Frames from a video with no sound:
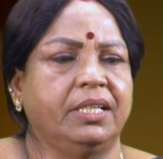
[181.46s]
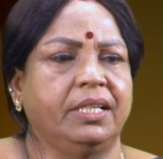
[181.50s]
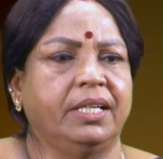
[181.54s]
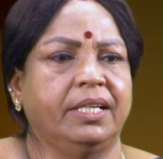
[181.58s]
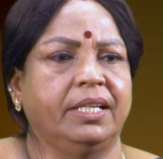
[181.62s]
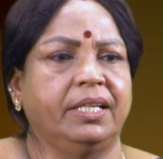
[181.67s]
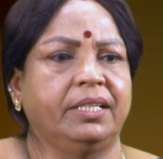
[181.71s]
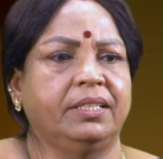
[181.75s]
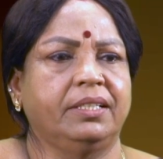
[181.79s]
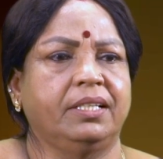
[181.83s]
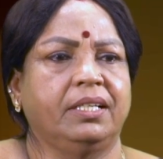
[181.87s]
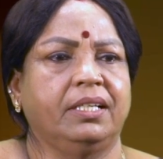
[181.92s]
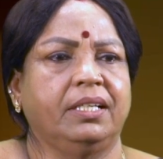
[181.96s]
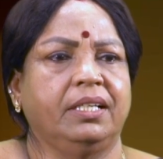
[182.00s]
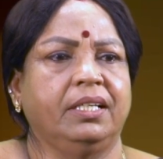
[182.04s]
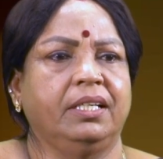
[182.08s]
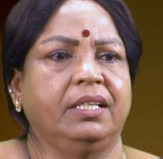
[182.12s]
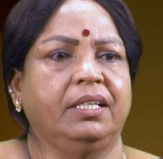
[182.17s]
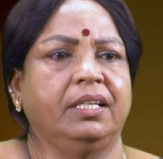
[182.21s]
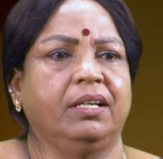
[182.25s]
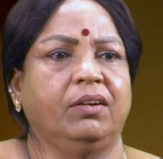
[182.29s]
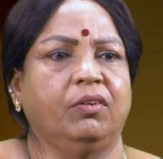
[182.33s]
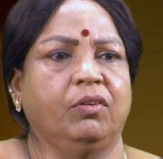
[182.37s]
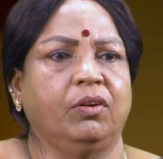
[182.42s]
నేను డైరెక్టర్ని
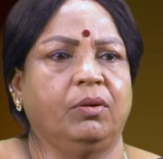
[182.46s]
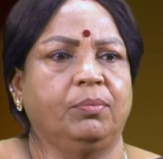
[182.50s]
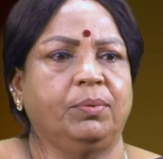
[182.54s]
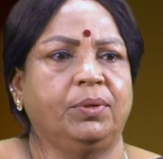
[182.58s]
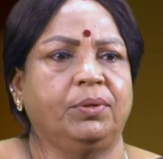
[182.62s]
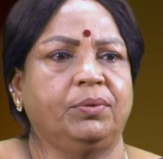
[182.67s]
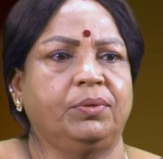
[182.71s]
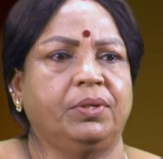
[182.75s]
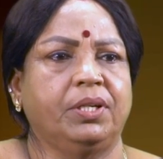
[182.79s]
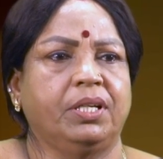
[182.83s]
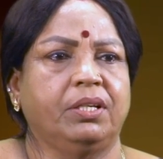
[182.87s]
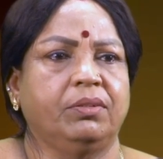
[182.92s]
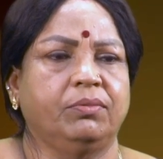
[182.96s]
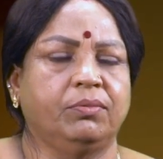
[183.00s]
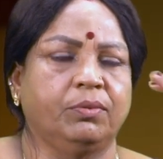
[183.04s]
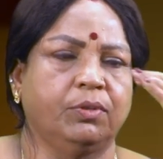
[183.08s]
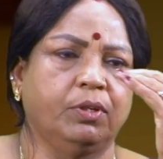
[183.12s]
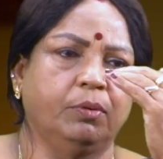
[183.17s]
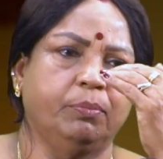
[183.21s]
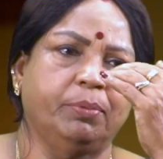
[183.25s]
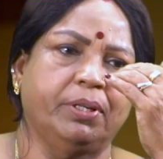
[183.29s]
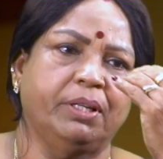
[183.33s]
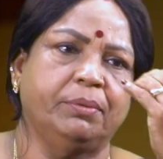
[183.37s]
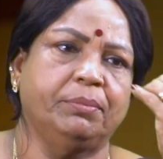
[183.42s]
నేను లోపల ఉంటాను
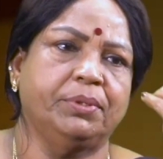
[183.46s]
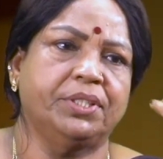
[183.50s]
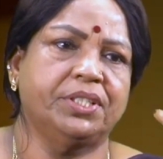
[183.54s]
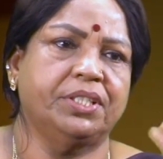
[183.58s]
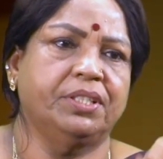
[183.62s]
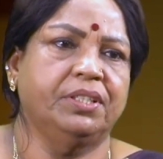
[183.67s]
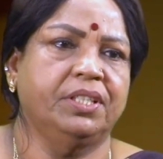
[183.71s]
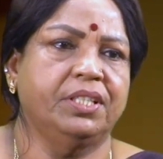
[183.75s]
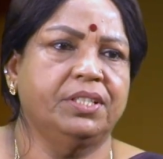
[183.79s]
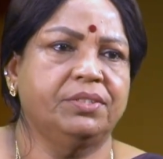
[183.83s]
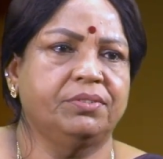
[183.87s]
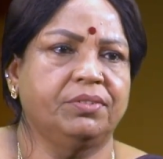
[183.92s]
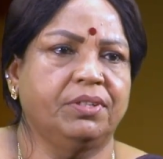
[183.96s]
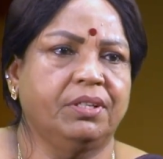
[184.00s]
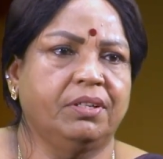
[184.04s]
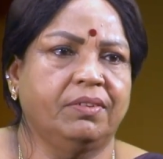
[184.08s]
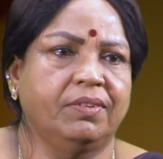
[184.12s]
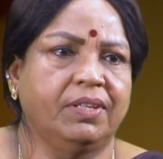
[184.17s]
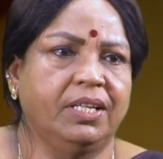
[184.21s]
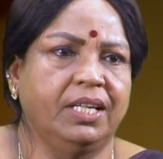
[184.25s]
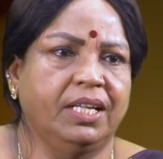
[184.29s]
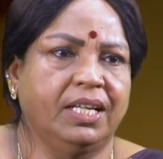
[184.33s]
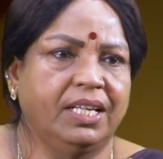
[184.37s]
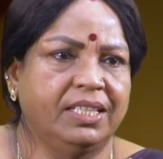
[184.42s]
ఒకళ్ళు పర్మిషన్
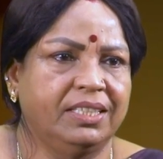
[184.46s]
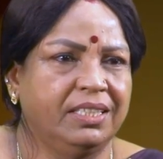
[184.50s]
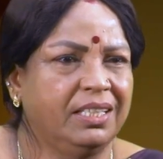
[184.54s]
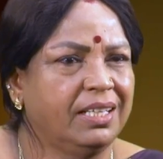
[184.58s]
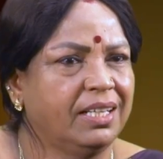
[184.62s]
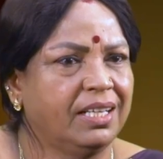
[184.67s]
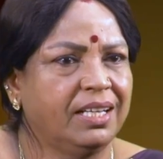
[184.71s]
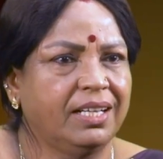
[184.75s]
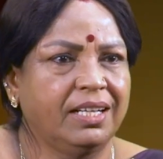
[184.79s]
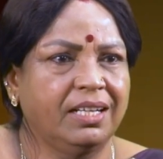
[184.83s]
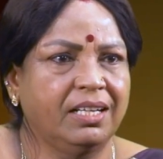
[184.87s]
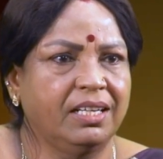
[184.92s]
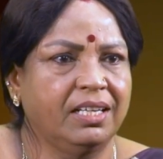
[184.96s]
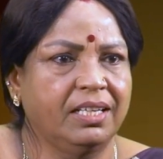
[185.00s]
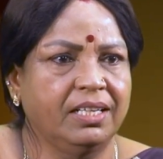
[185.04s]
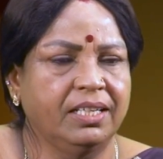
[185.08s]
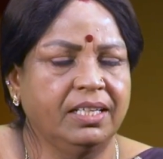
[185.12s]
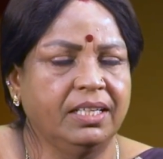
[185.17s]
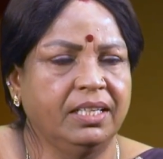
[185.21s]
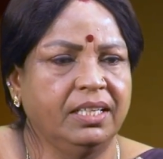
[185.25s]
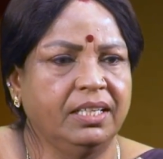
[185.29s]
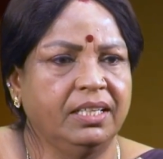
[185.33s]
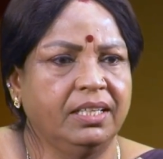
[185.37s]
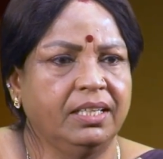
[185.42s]
తీసుకురావాలి అది అలాగా
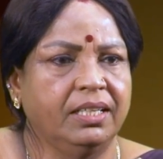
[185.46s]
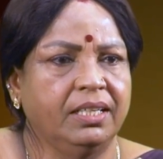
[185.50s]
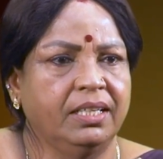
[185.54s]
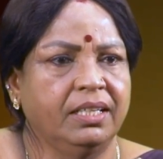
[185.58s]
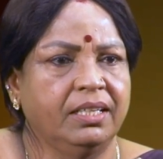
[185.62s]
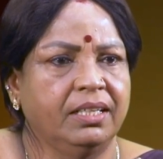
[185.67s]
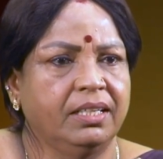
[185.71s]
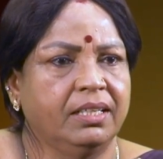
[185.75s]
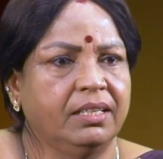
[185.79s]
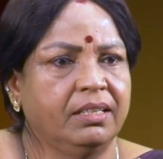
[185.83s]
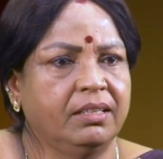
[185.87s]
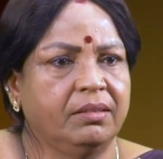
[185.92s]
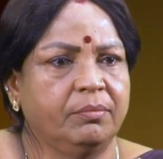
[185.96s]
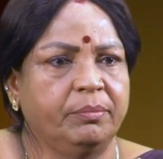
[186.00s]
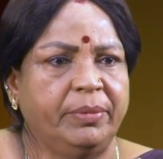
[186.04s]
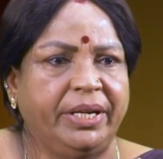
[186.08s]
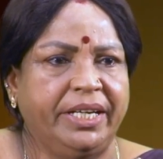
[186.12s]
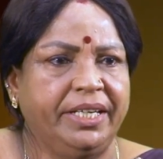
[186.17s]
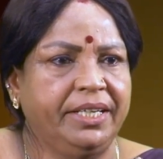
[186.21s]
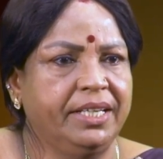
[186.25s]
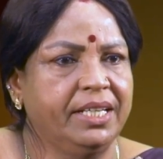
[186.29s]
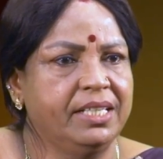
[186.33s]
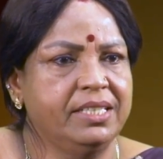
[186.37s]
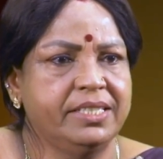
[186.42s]

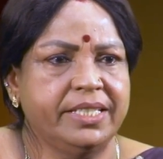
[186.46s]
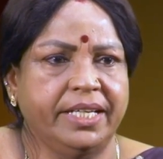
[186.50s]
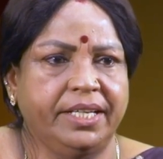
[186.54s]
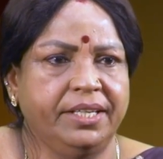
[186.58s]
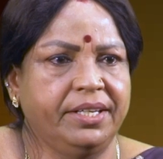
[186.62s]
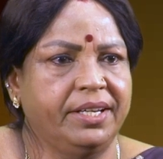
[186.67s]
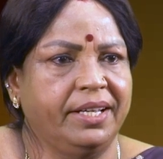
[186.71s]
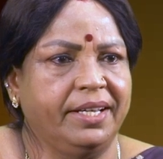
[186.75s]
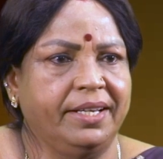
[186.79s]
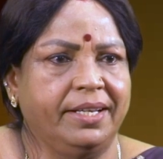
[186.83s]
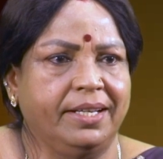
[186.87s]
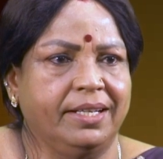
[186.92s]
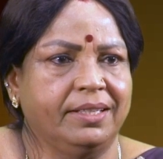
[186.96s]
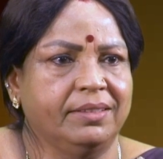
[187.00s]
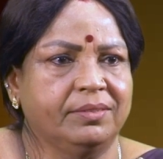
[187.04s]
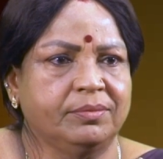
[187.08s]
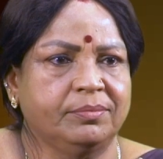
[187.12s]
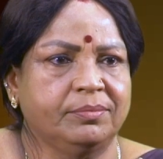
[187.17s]
మెయింటైన్ చేయరు ఆయన